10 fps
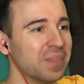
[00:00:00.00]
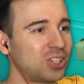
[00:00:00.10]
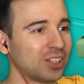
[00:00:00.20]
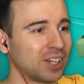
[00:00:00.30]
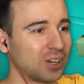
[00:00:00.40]

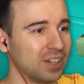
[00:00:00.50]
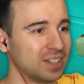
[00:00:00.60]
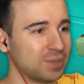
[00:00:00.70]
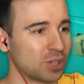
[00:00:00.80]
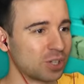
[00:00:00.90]
Ты чё
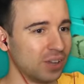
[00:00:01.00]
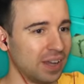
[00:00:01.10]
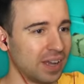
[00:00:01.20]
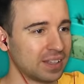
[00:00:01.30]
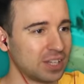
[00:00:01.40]
такой
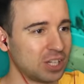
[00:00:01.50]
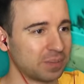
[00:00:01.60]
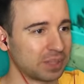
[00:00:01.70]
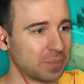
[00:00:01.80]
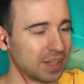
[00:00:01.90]
смешной, а?
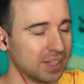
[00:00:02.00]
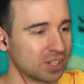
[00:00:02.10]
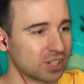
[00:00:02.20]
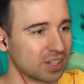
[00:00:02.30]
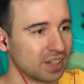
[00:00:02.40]
Зачем ты
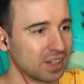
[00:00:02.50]
падаешь?